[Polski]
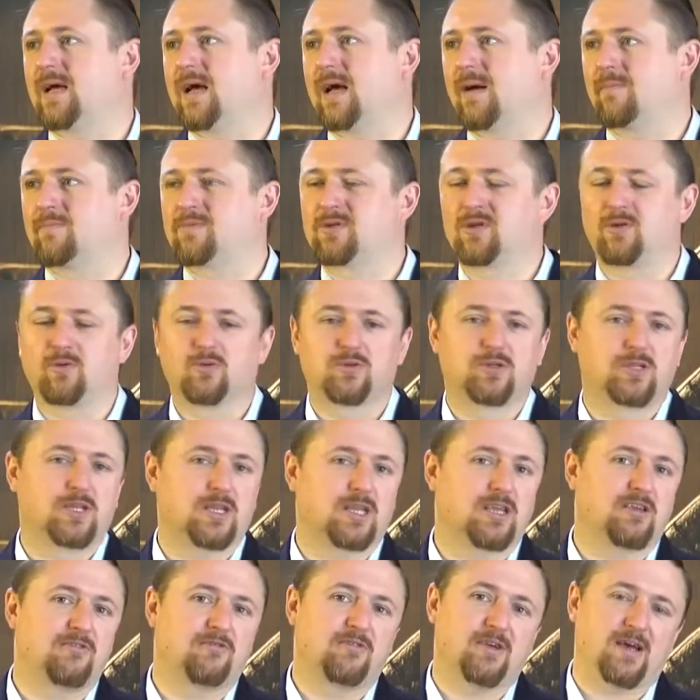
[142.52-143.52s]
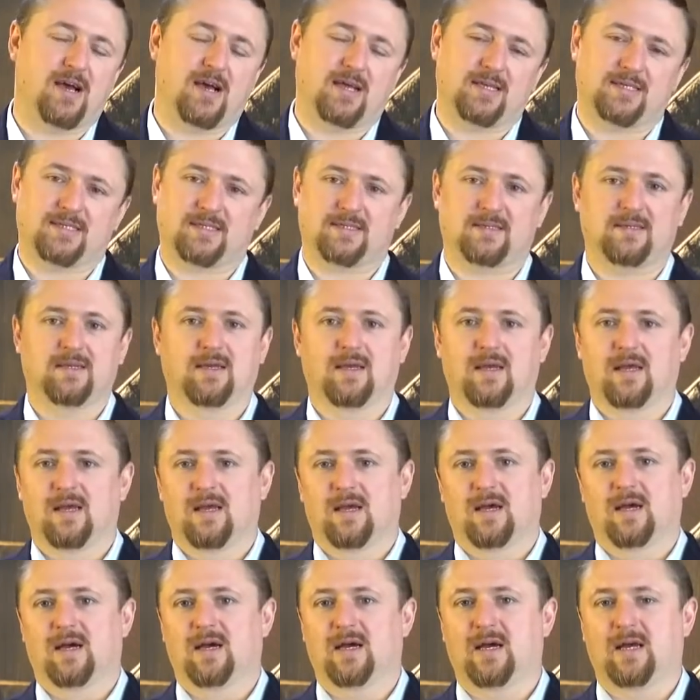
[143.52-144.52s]
absolutnych gwiazd
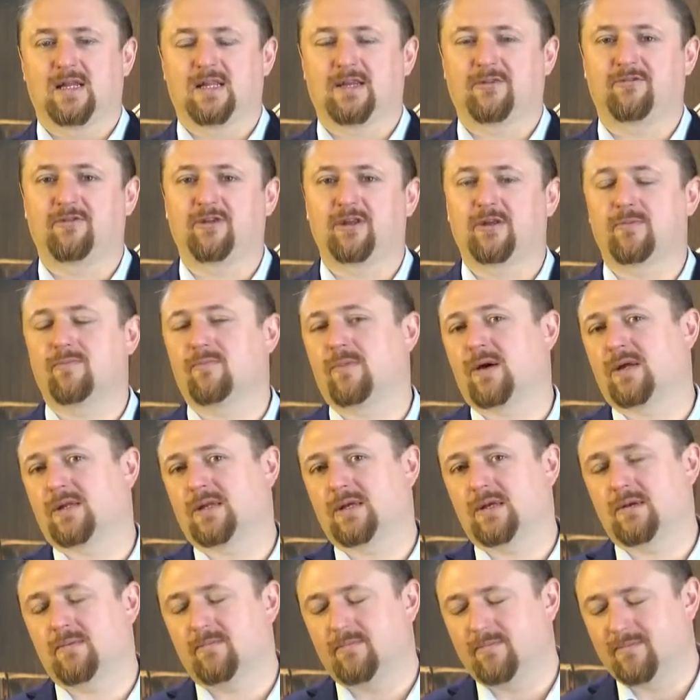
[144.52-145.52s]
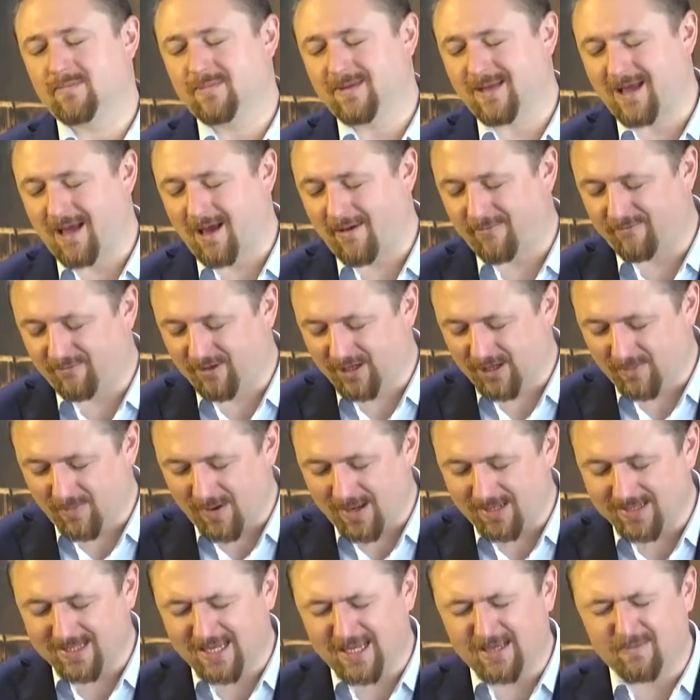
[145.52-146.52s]
e, na firmane, na
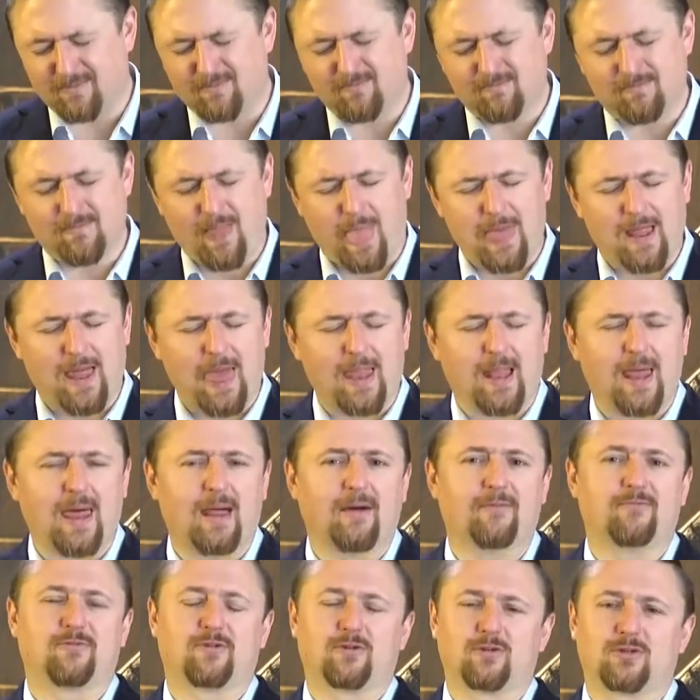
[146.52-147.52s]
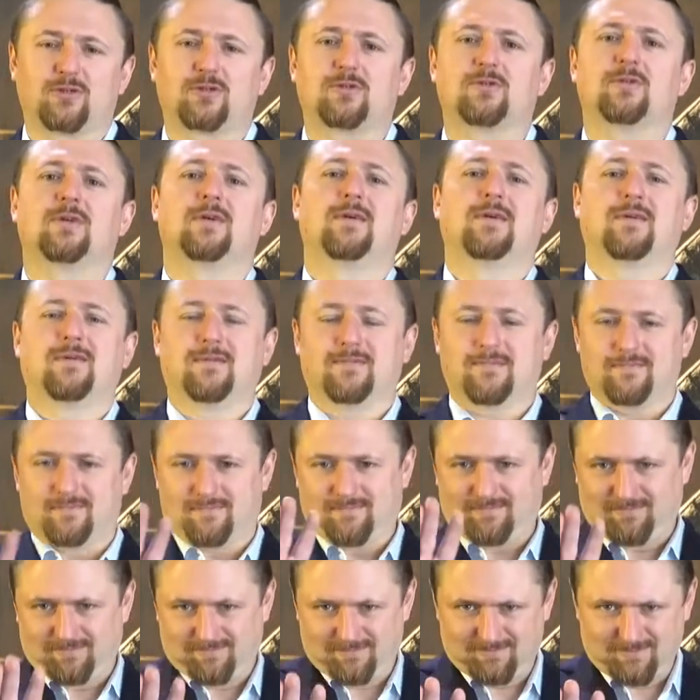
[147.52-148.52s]
firmane, wróć,
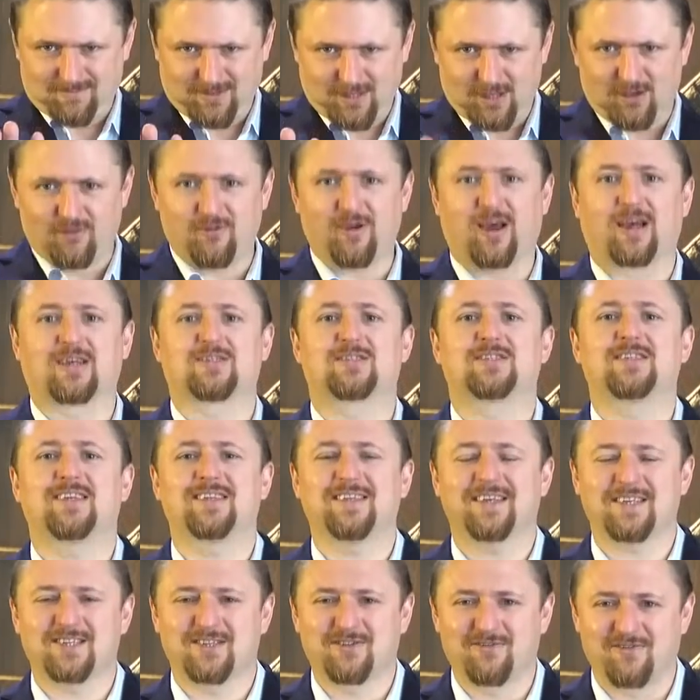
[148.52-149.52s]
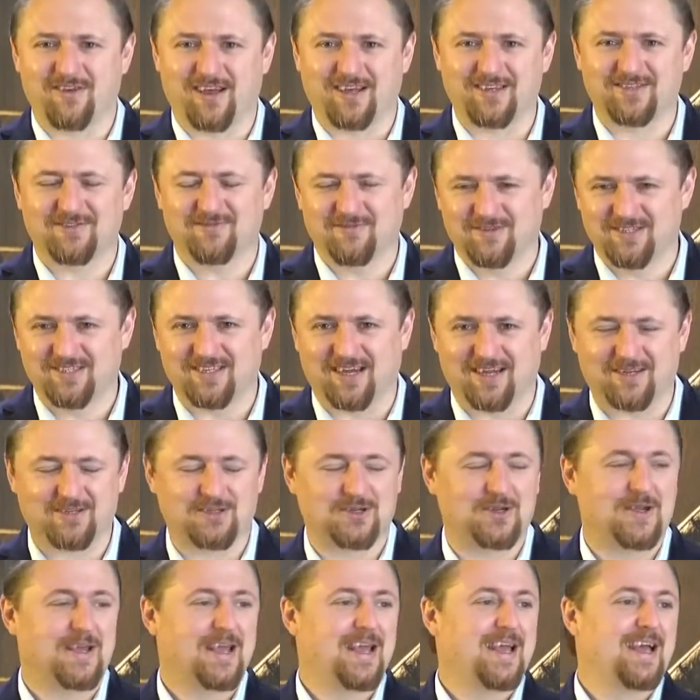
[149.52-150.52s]
gwiazd. Jedna z gwiazd
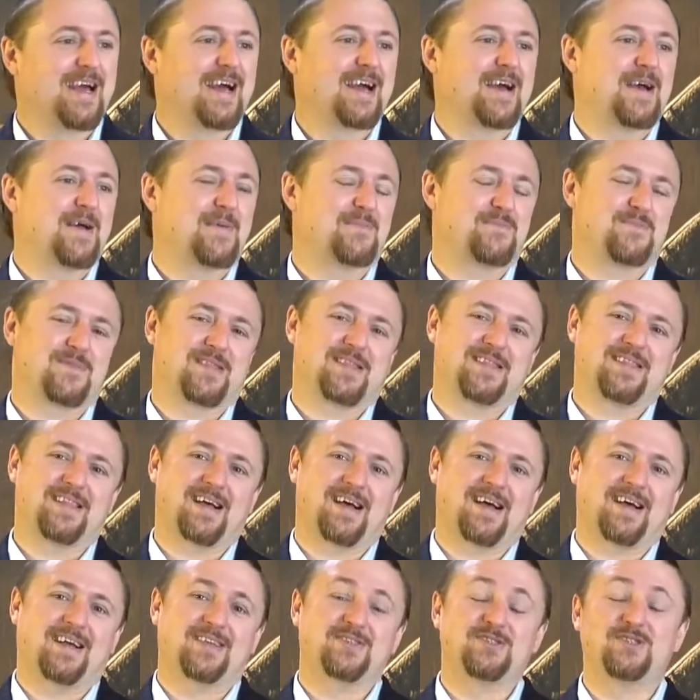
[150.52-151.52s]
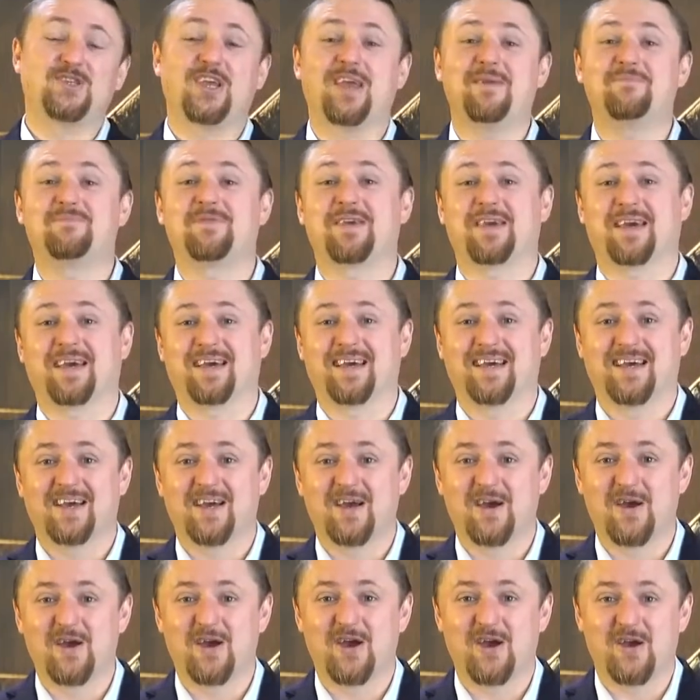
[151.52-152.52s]
wystarczy. Na niebie
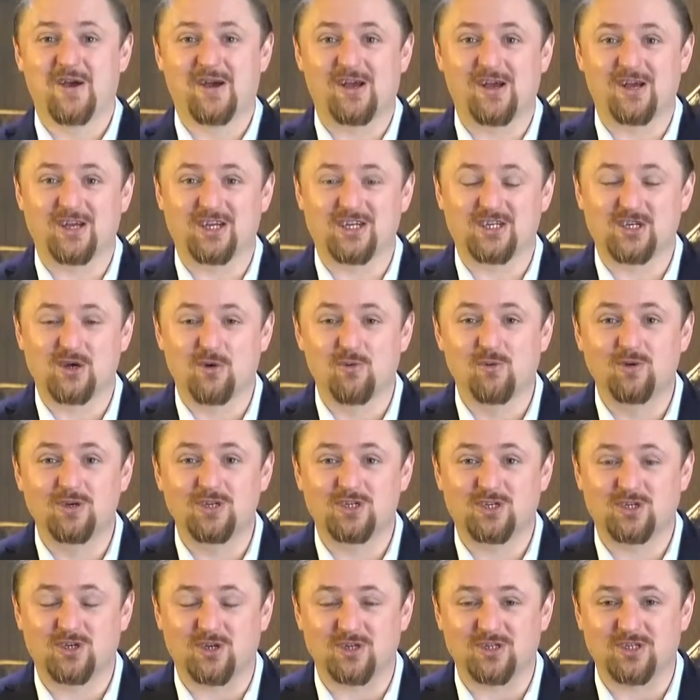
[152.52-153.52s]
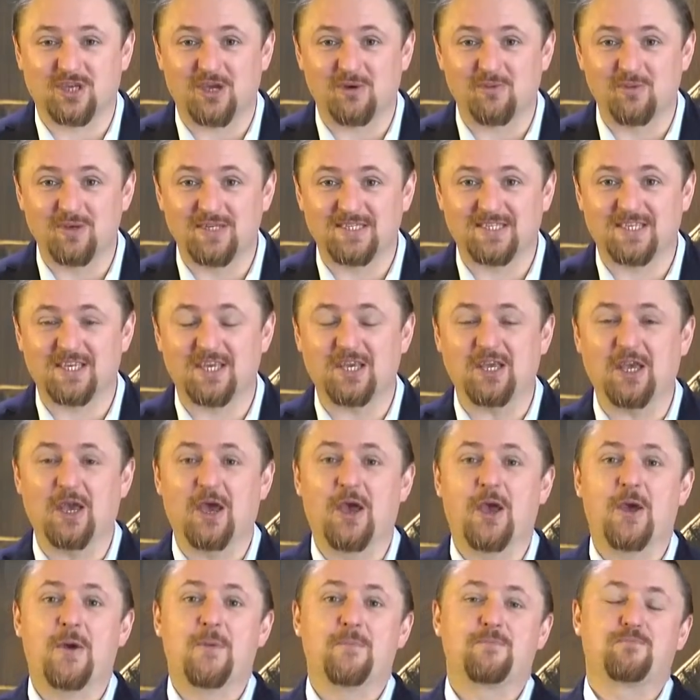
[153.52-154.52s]
e, szkockiej whisky,
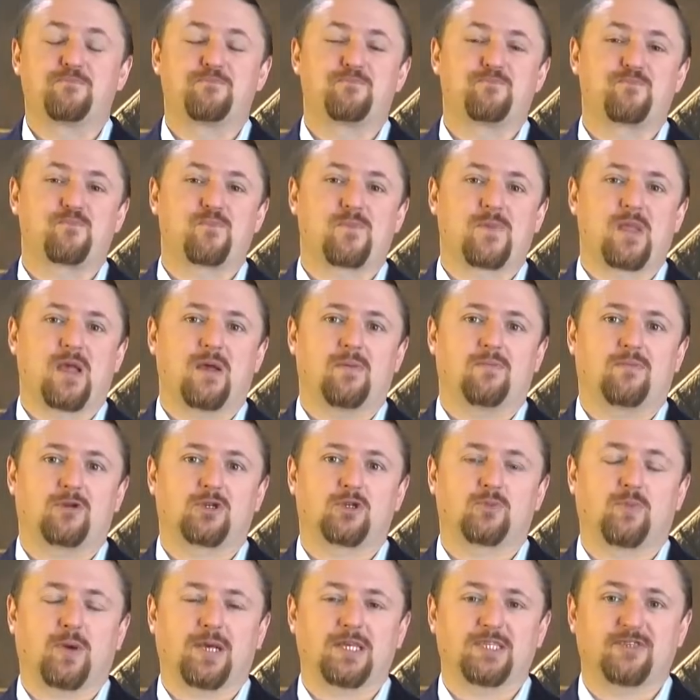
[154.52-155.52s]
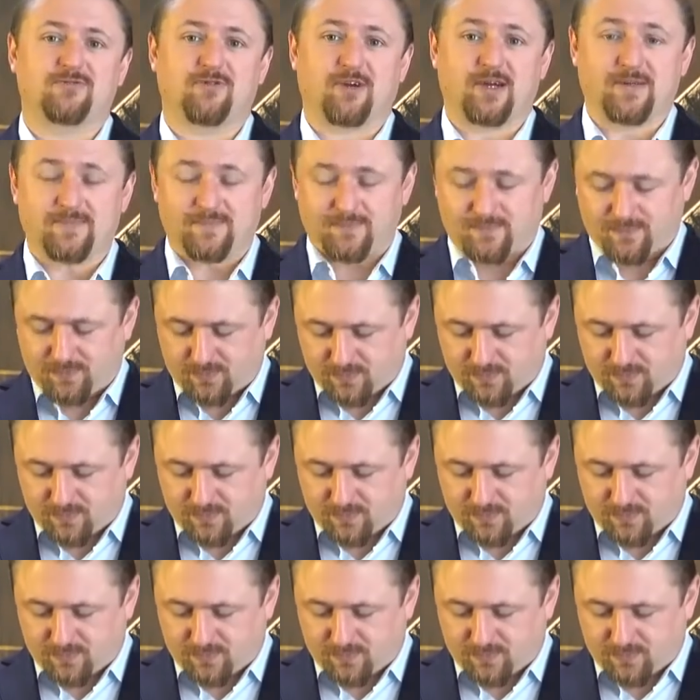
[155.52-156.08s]
mm, proszę Państwa,